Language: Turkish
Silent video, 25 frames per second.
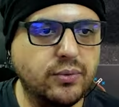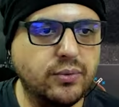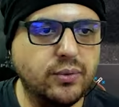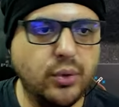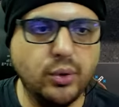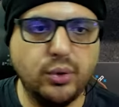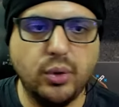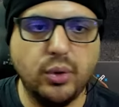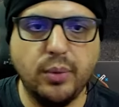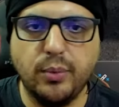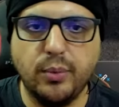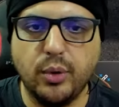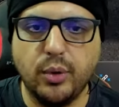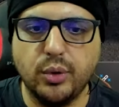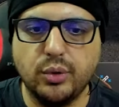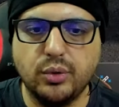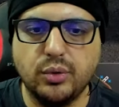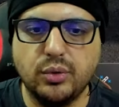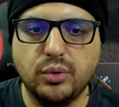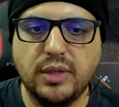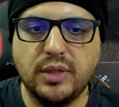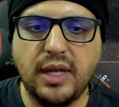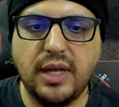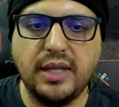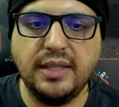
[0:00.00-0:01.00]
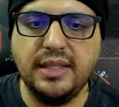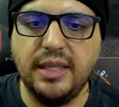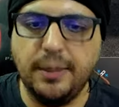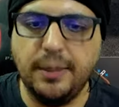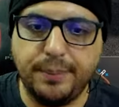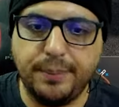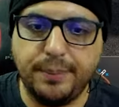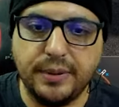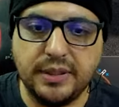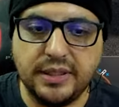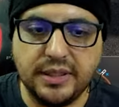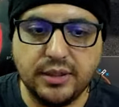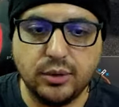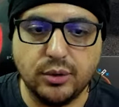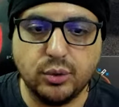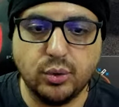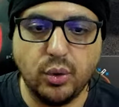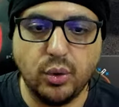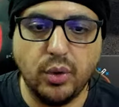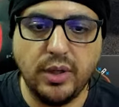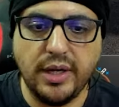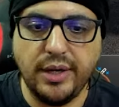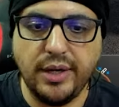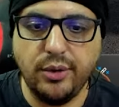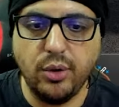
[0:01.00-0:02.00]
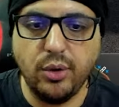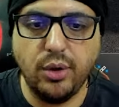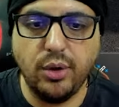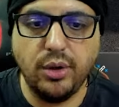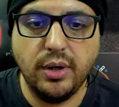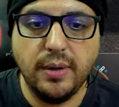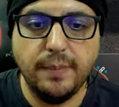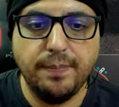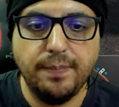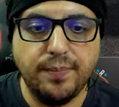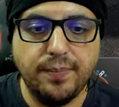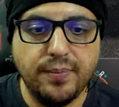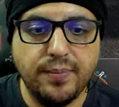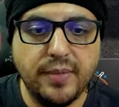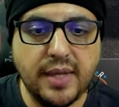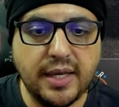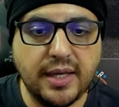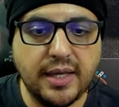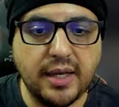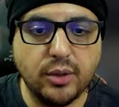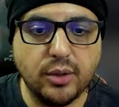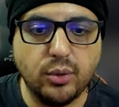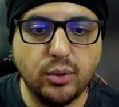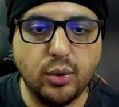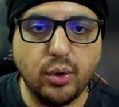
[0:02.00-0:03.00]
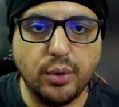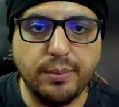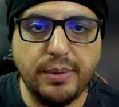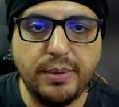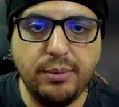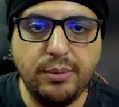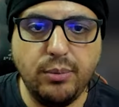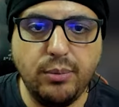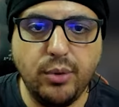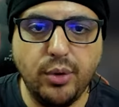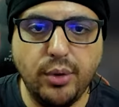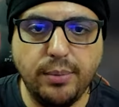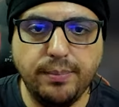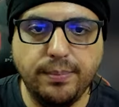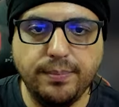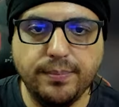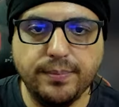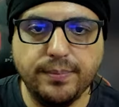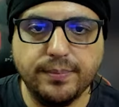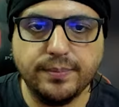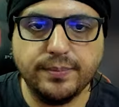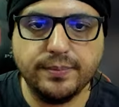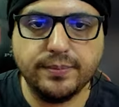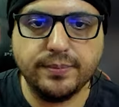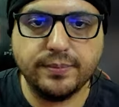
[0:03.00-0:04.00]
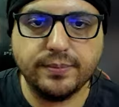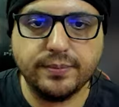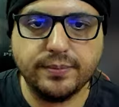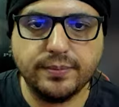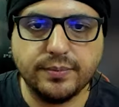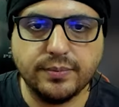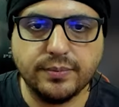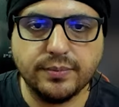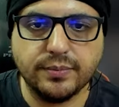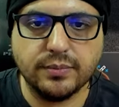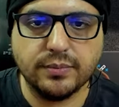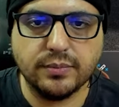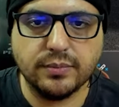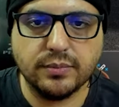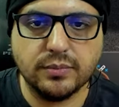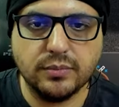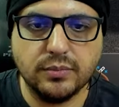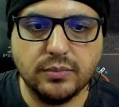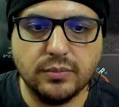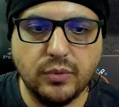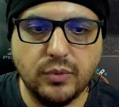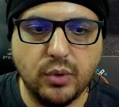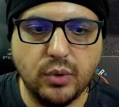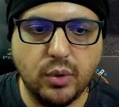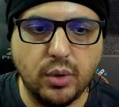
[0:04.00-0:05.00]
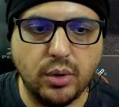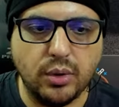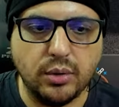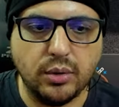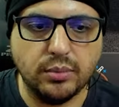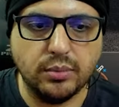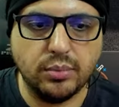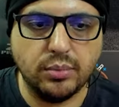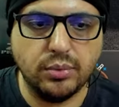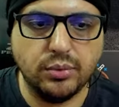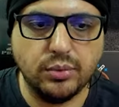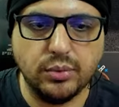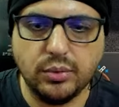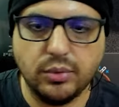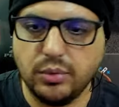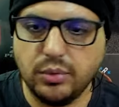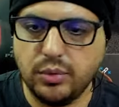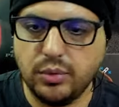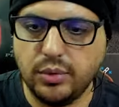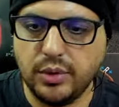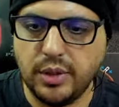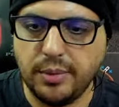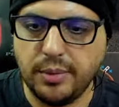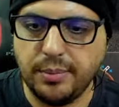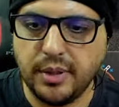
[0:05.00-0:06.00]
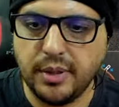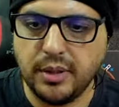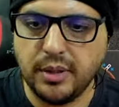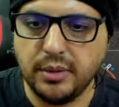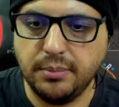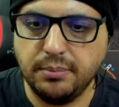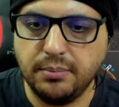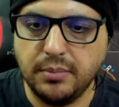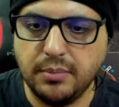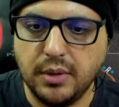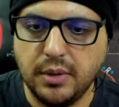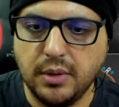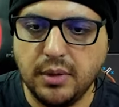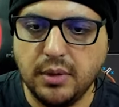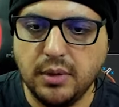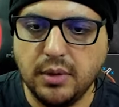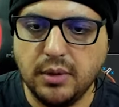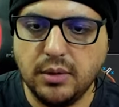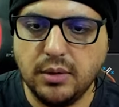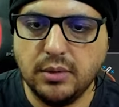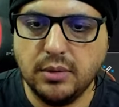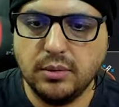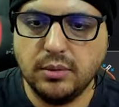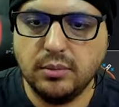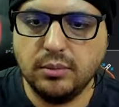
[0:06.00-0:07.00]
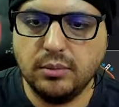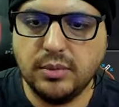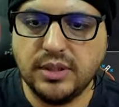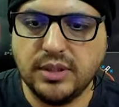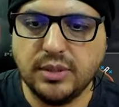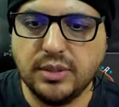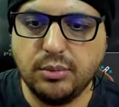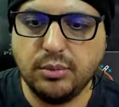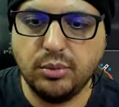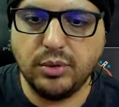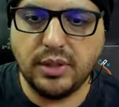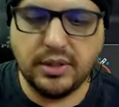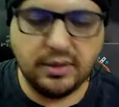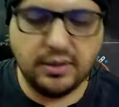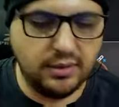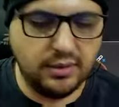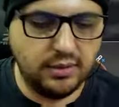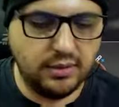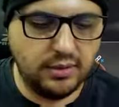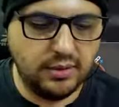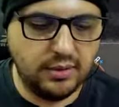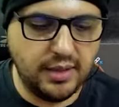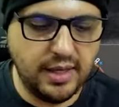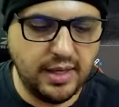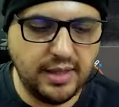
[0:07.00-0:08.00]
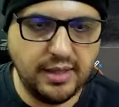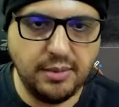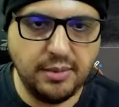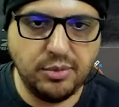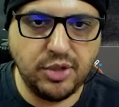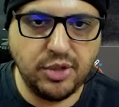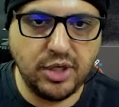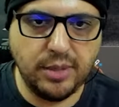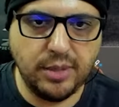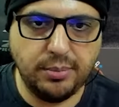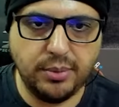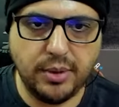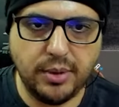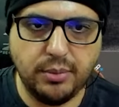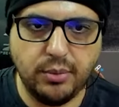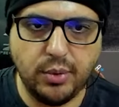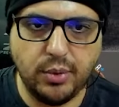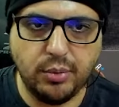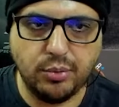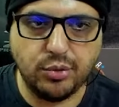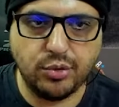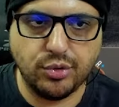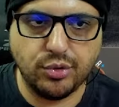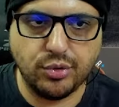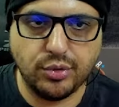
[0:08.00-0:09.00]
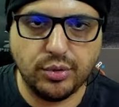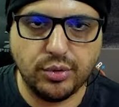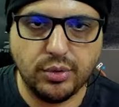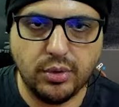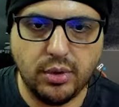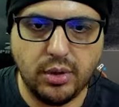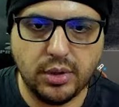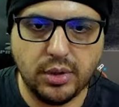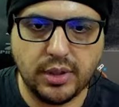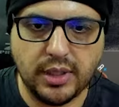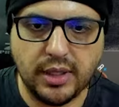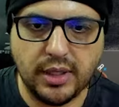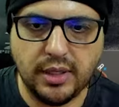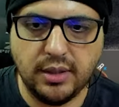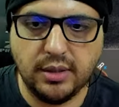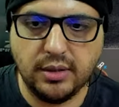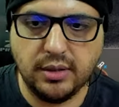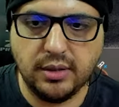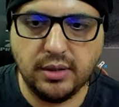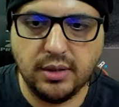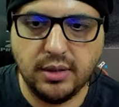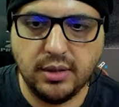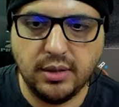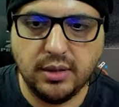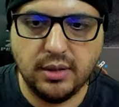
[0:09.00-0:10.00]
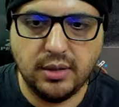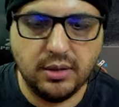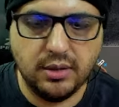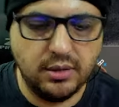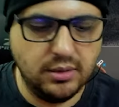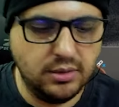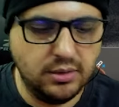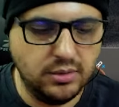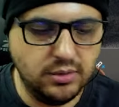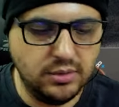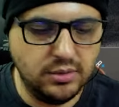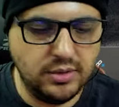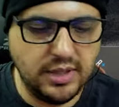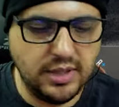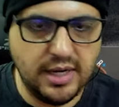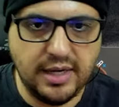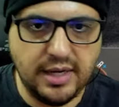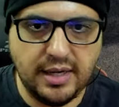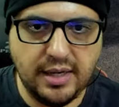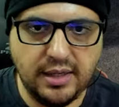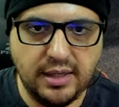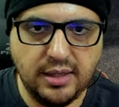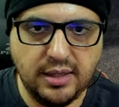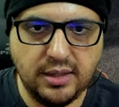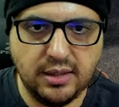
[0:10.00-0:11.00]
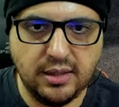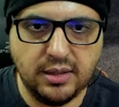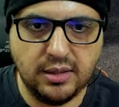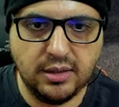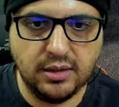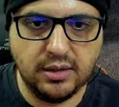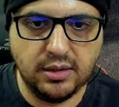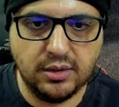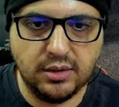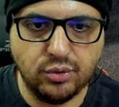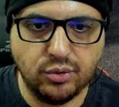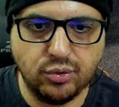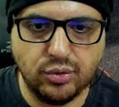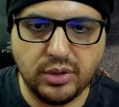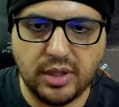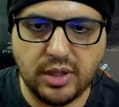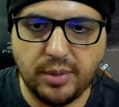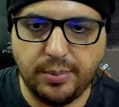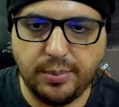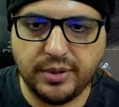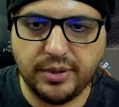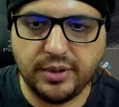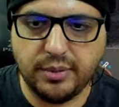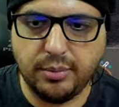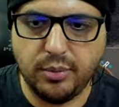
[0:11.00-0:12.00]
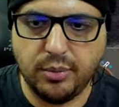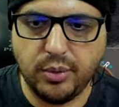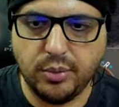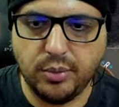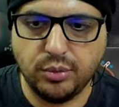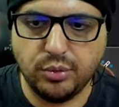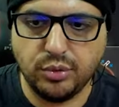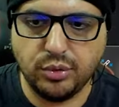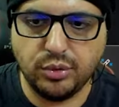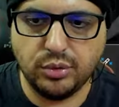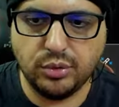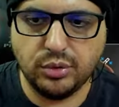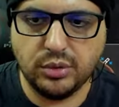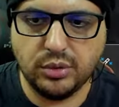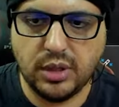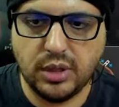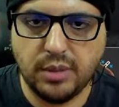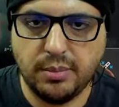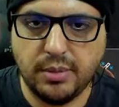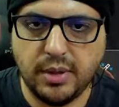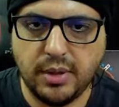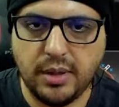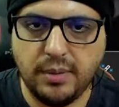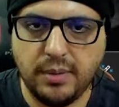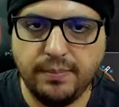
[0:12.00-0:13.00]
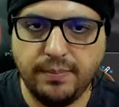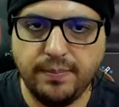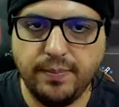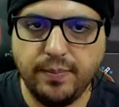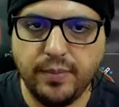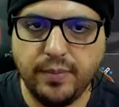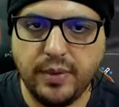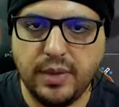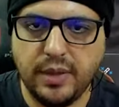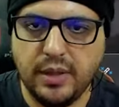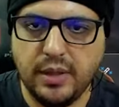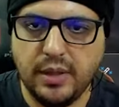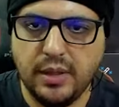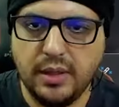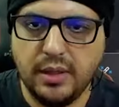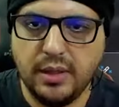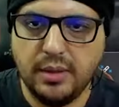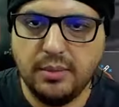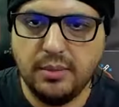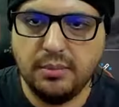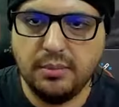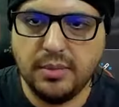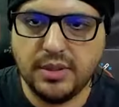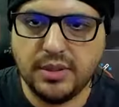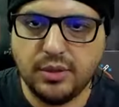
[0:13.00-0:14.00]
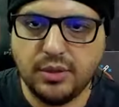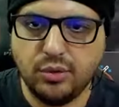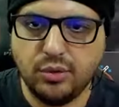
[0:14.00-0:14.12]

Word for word: fotomoddan yapıldığı söyleniyor. Ne kadar doğru bilmiyorum. No, bunu oynamayalım. Mesela burada T'de bir şey yapılabiliyormuş. Okey. R ne? Şunu kapatabiliyormuşuz. Tamam. Mesela